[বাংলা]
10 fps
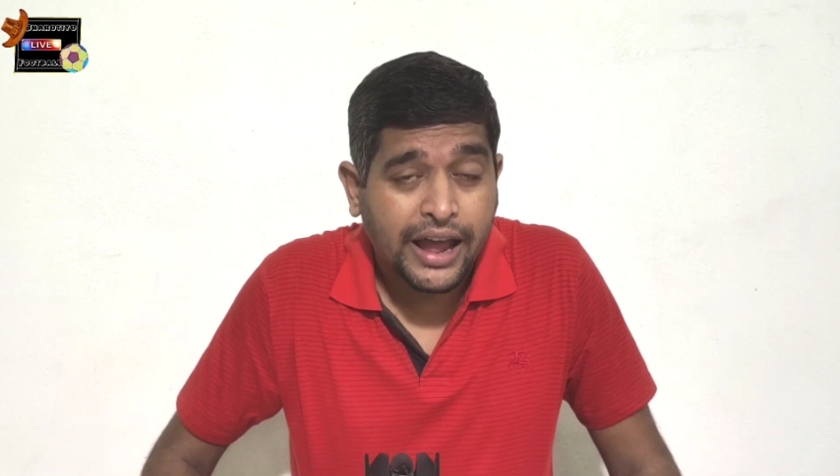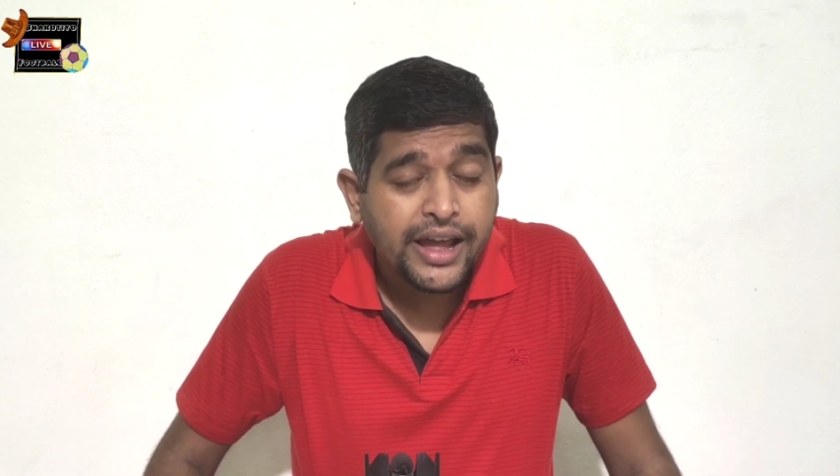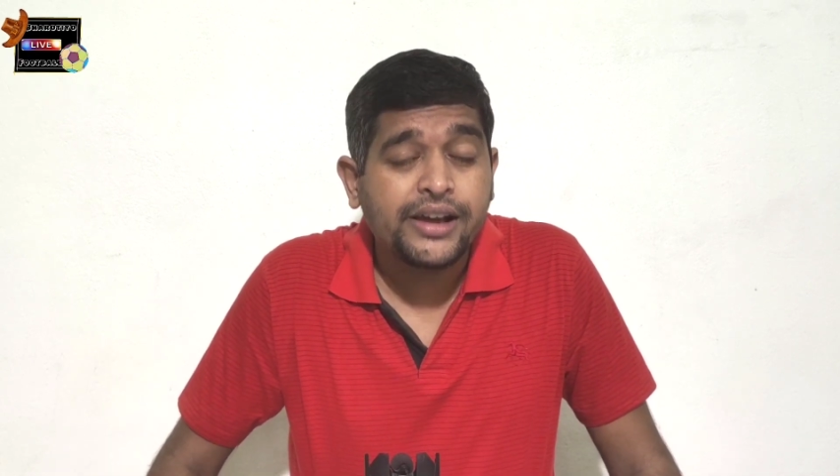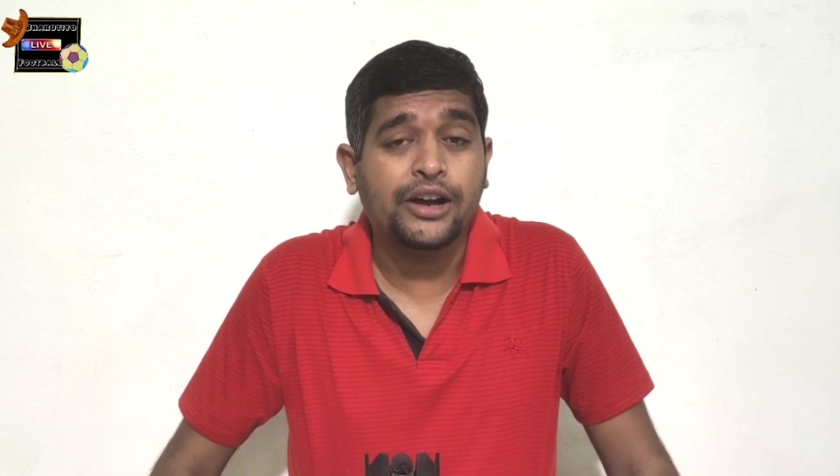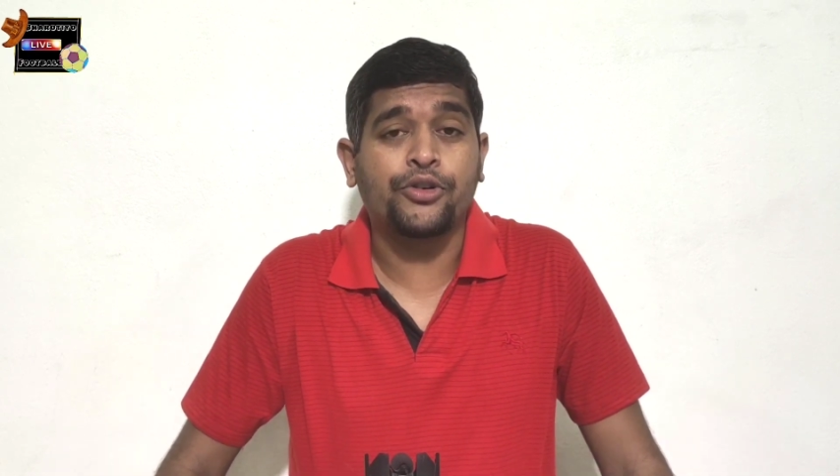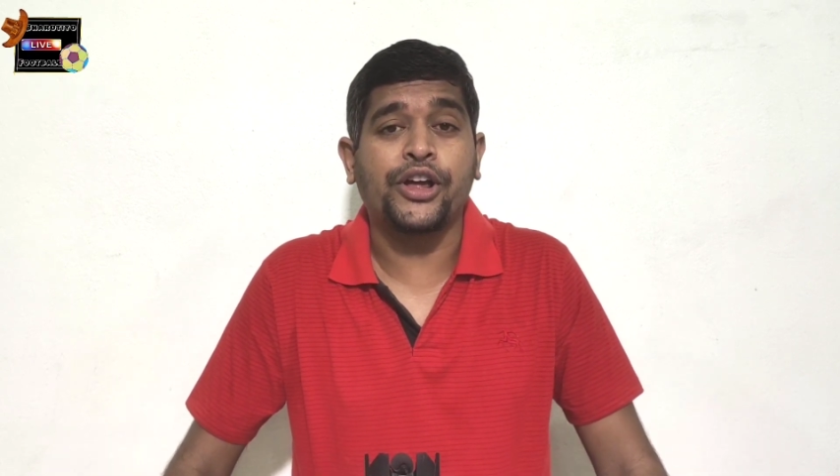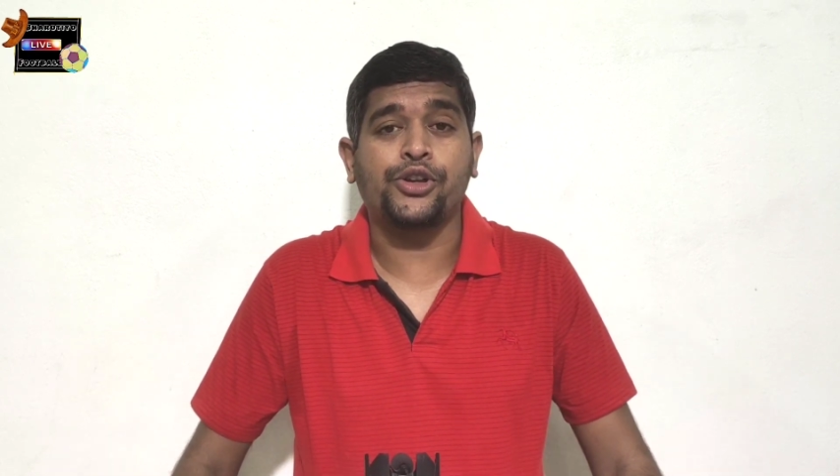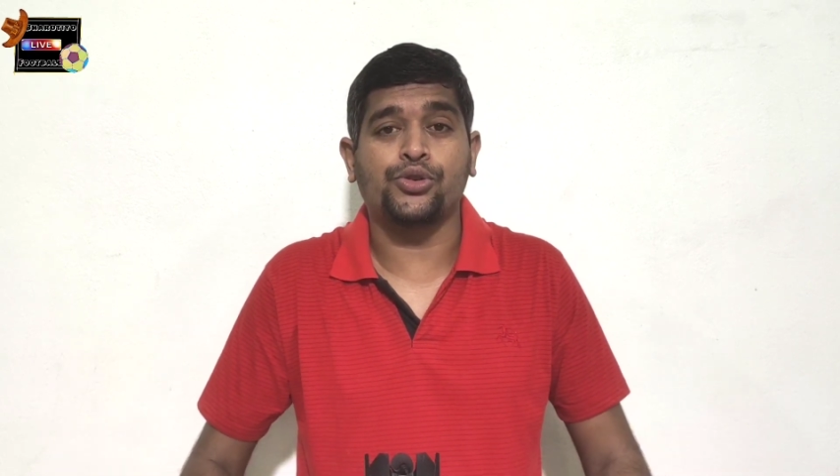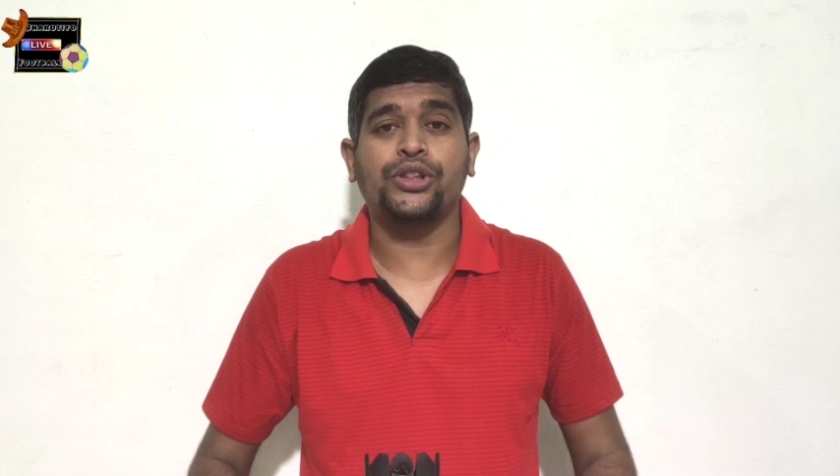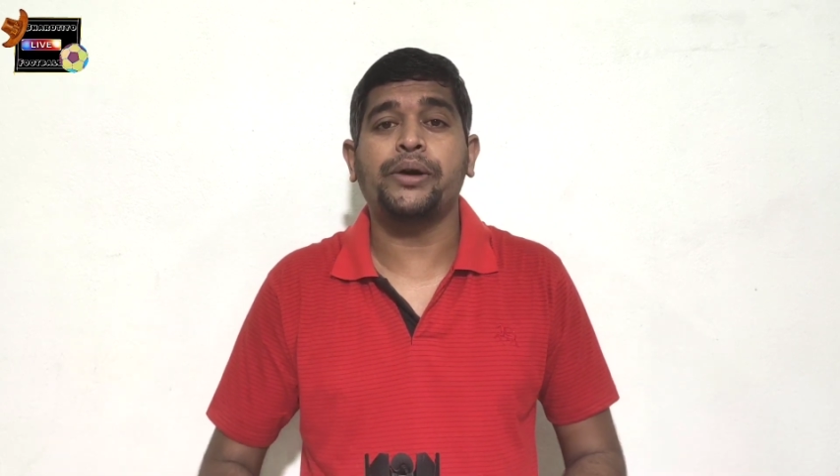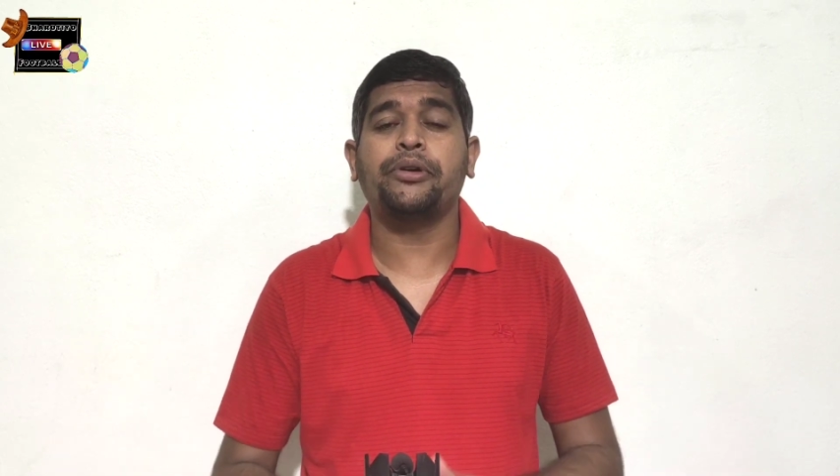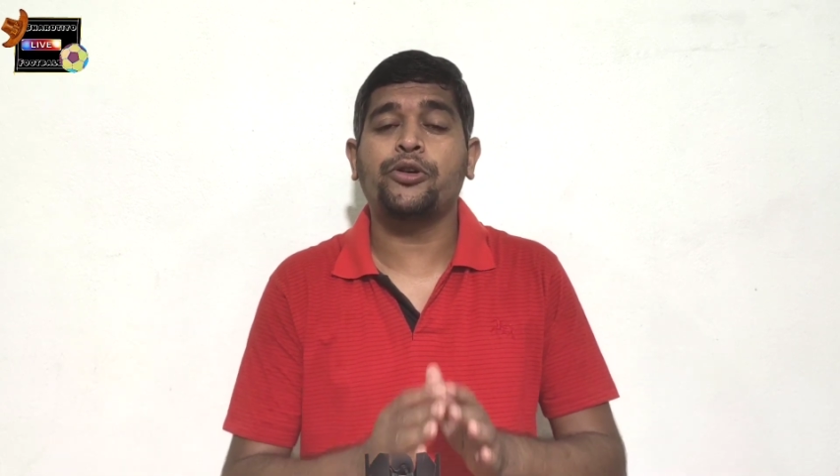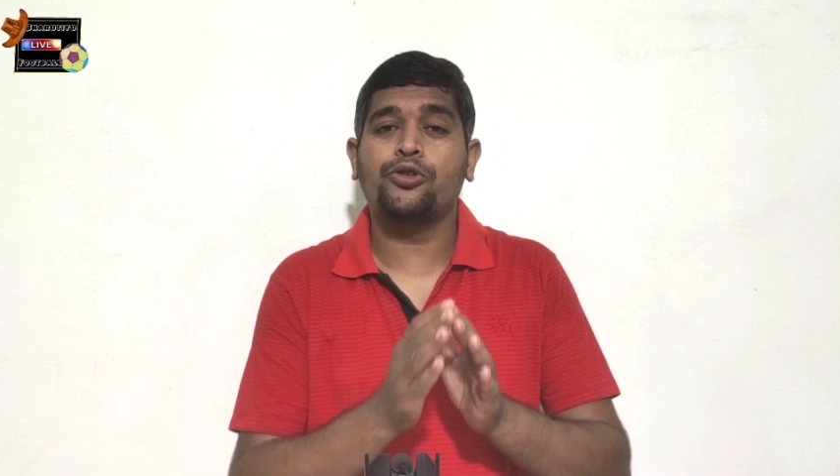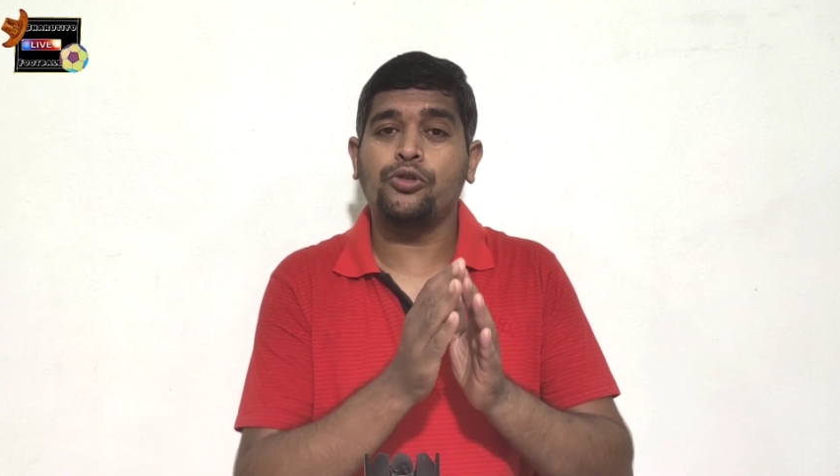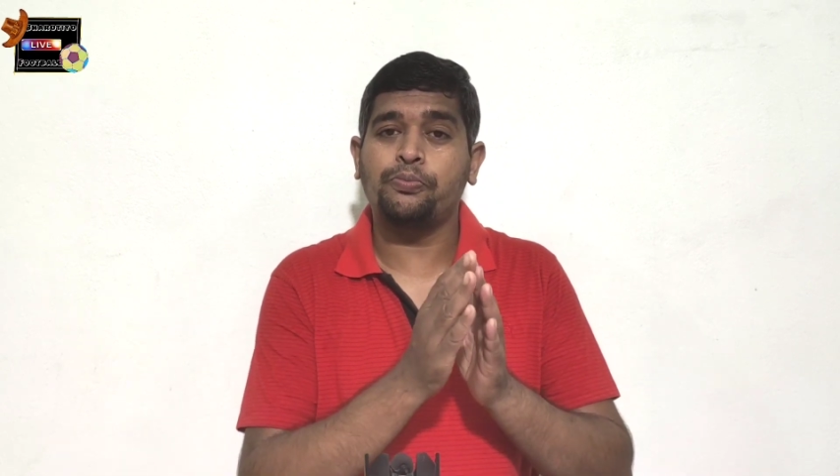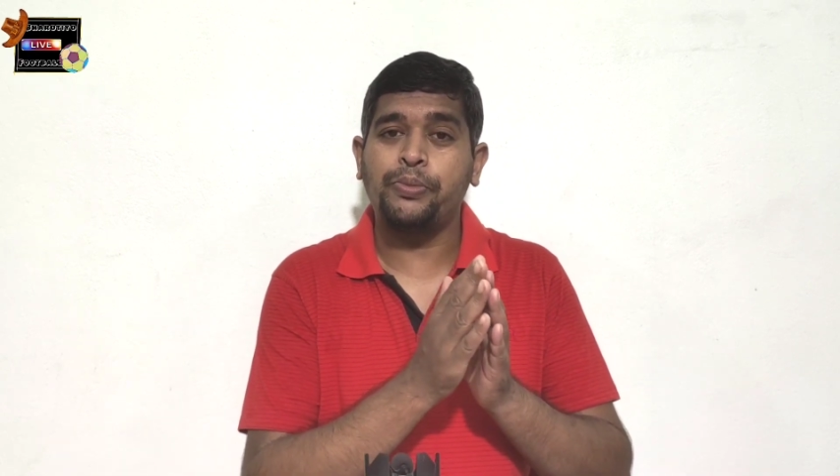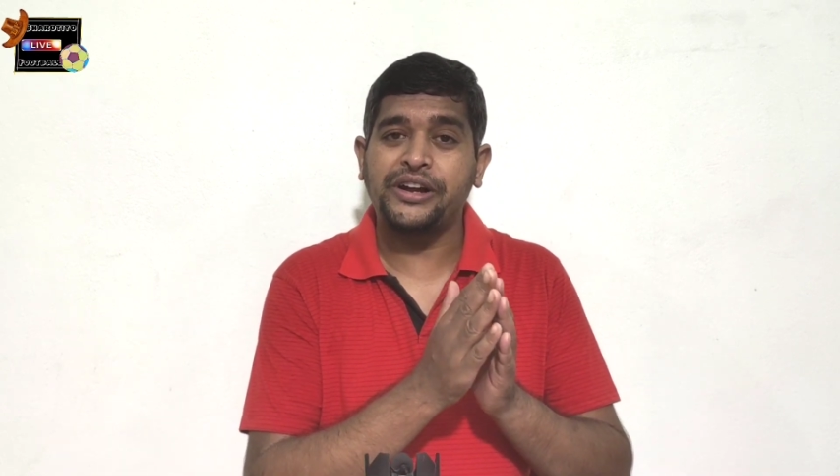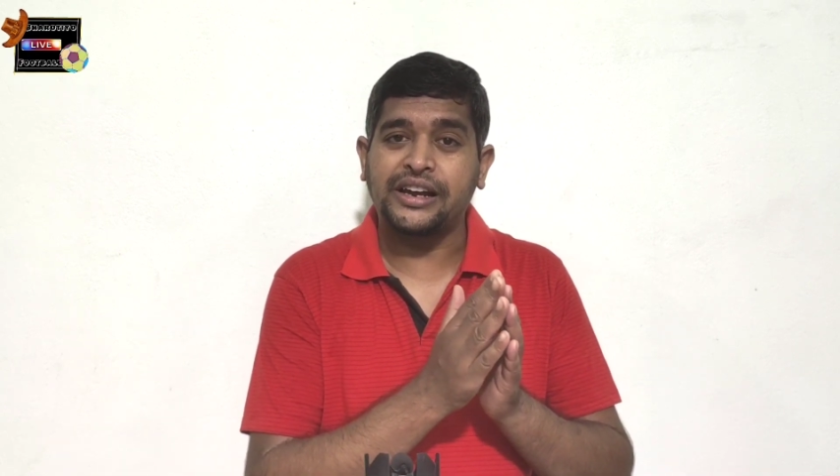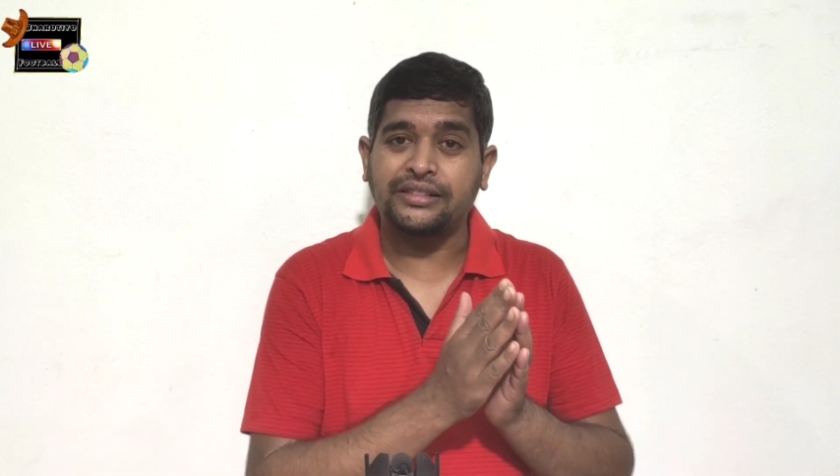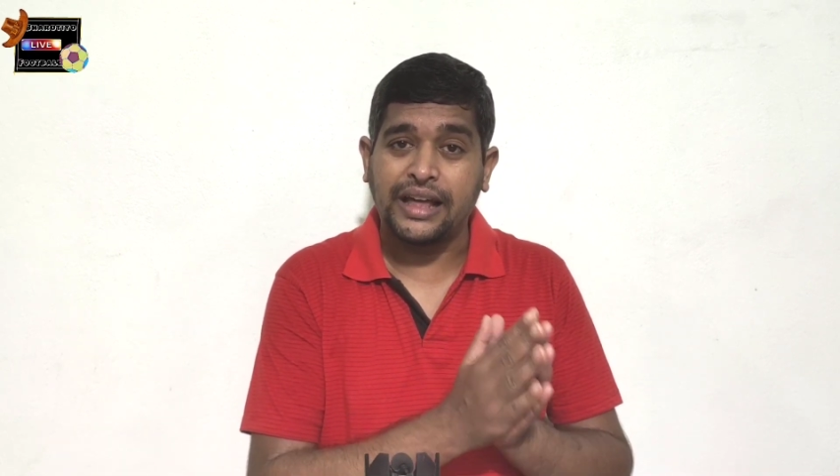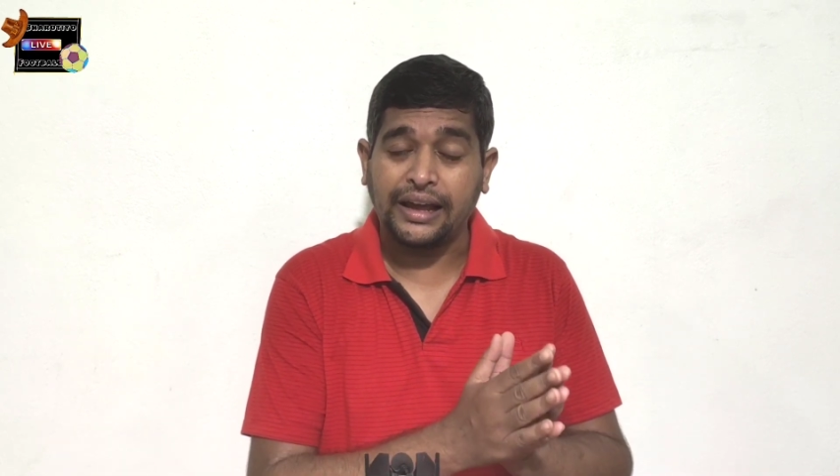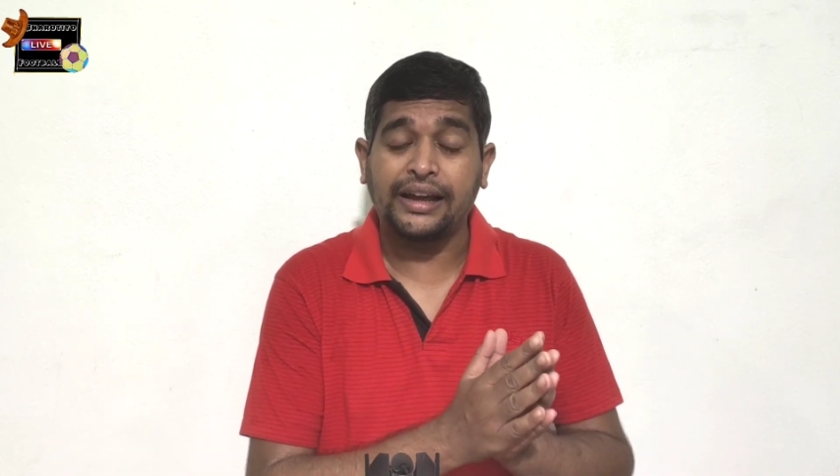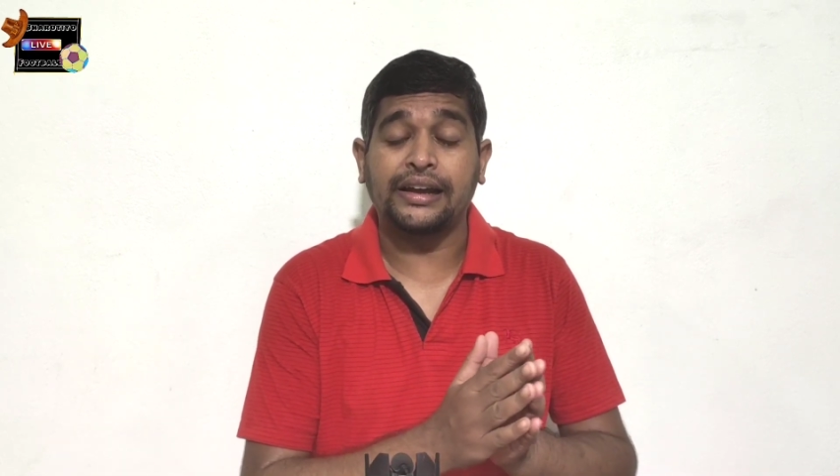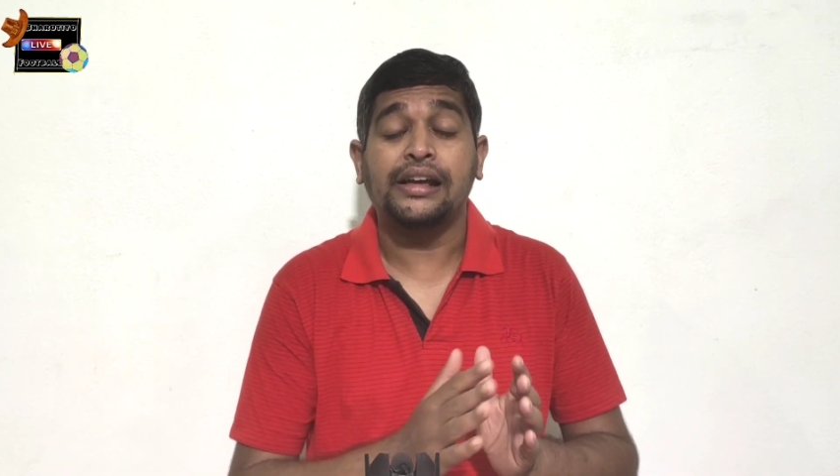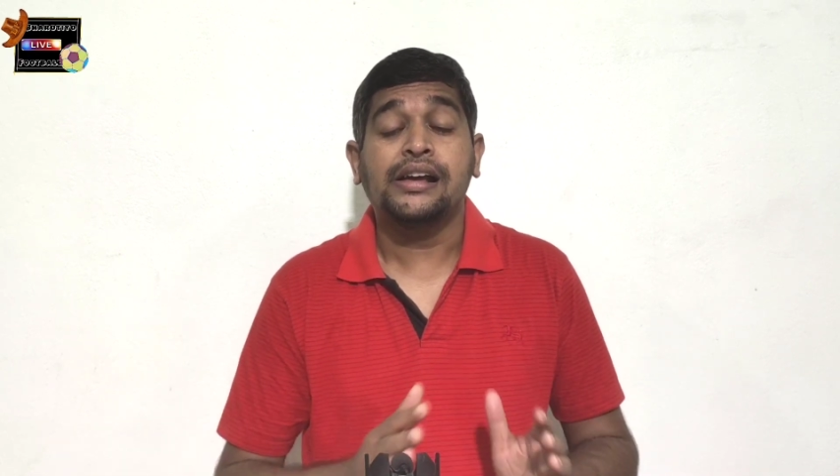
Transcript: এই কারণেই যদি আপনি গ্রুপ বিটা দেখেন